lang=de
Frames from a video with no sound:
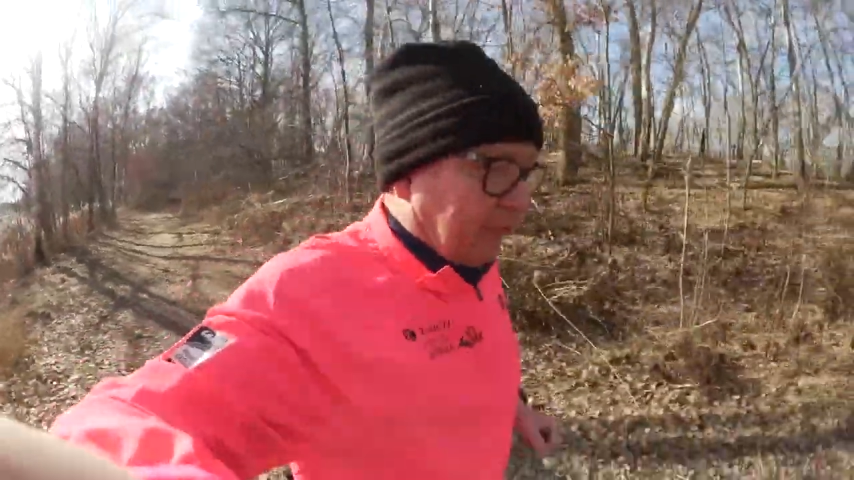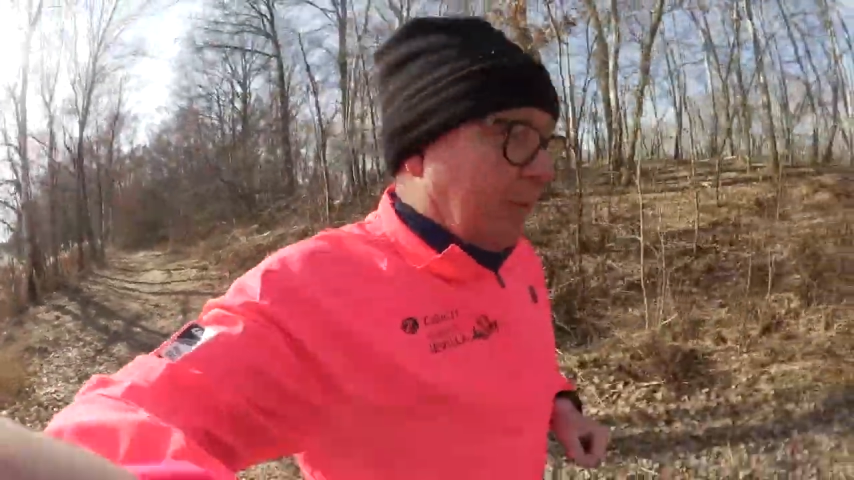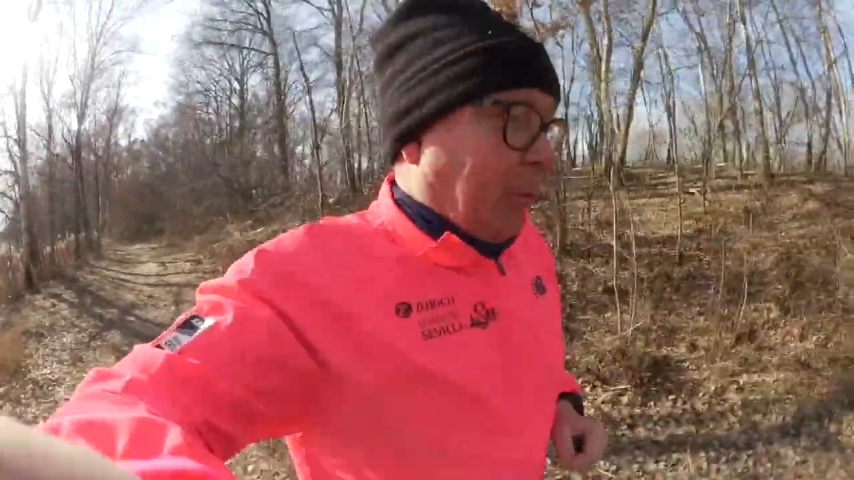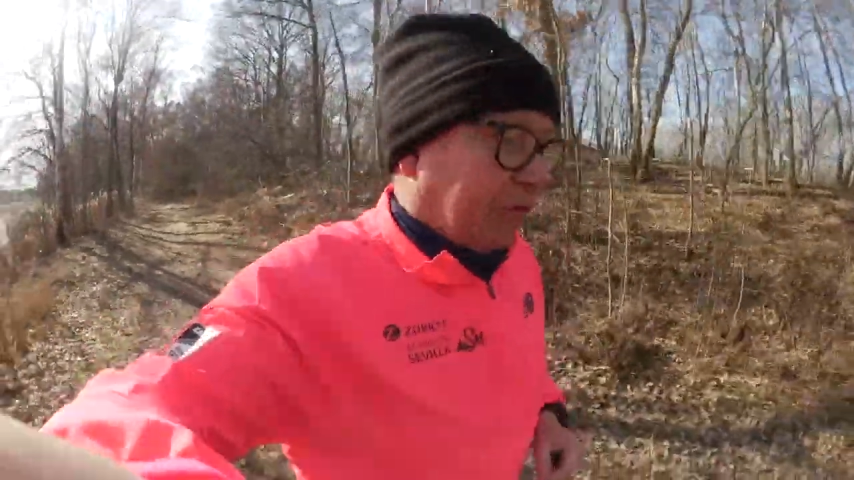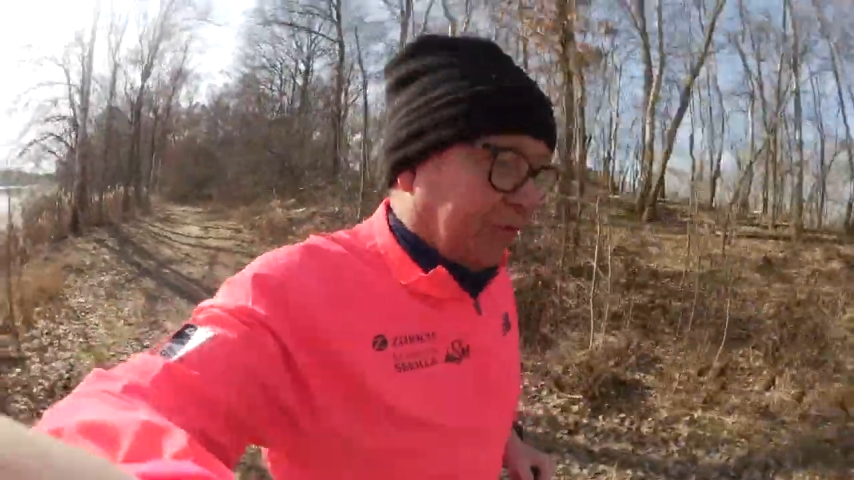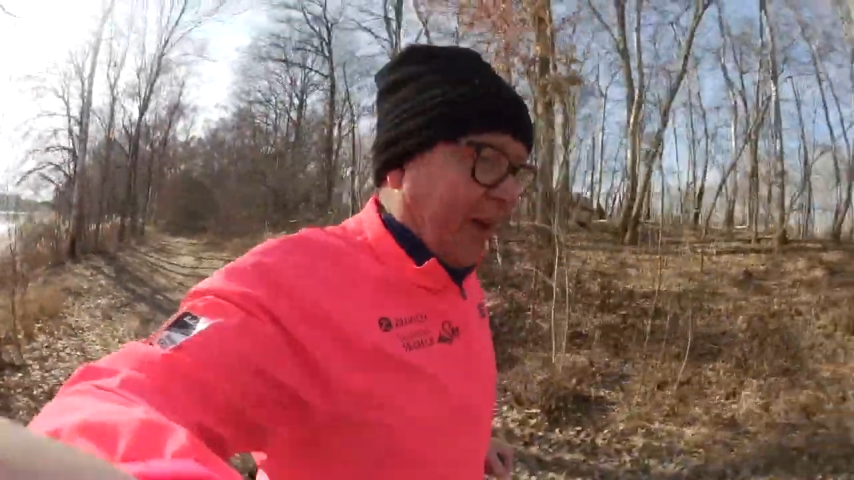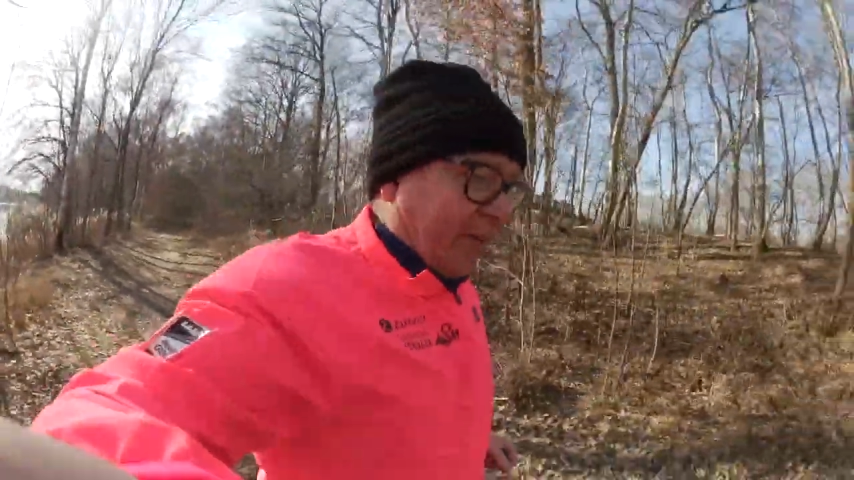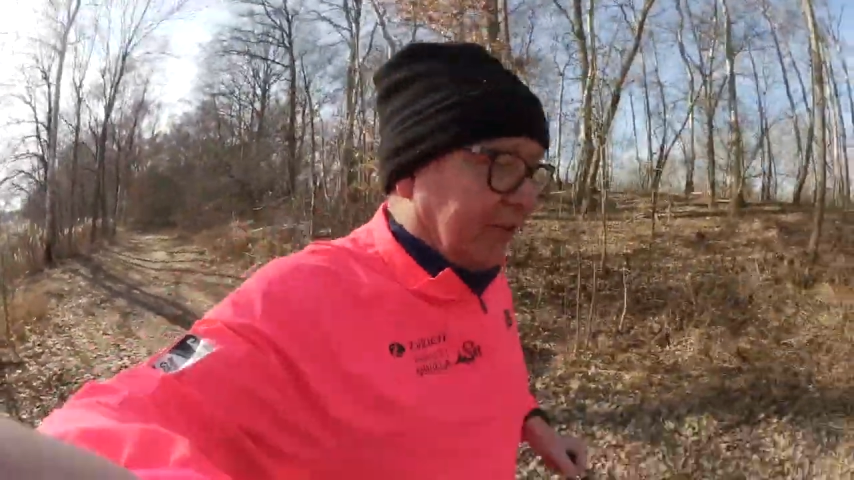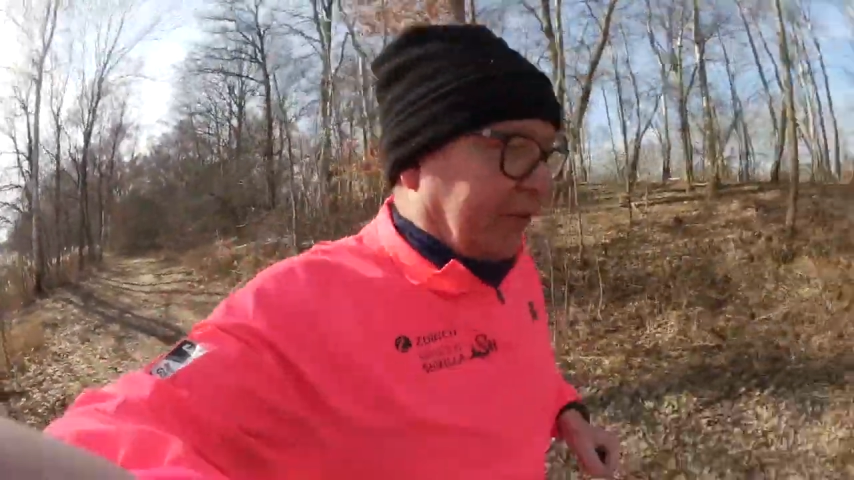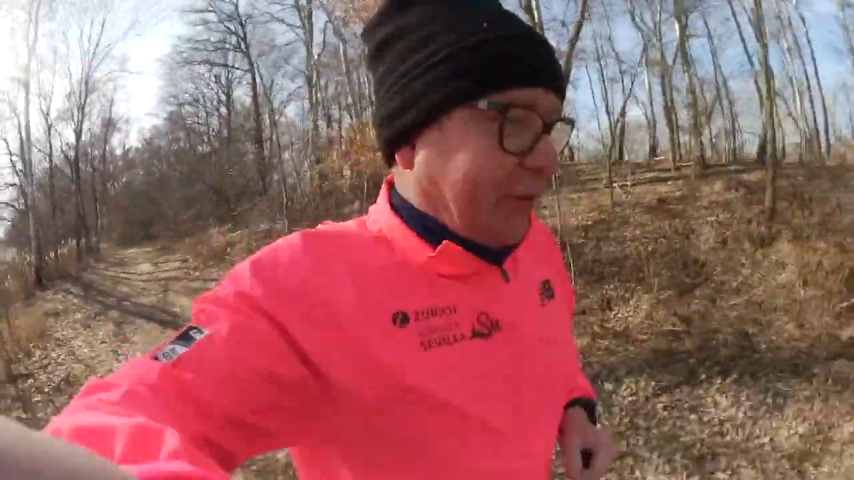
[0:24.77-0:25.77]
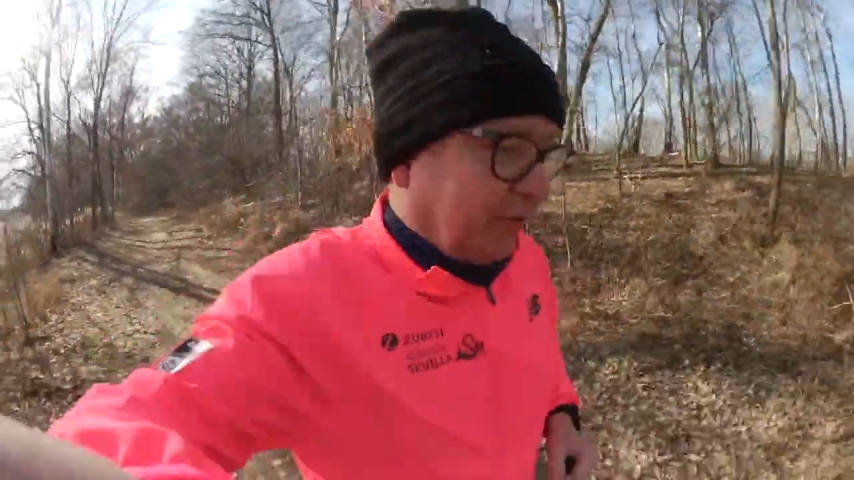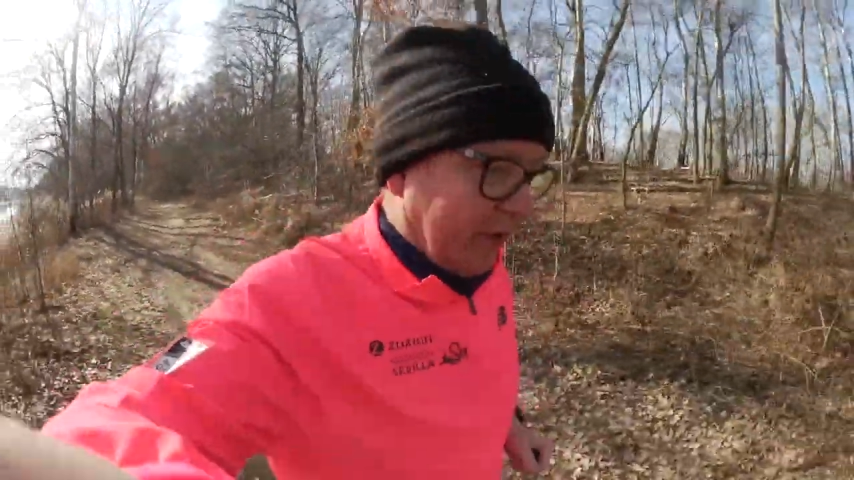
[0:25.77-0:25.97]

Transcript: 25.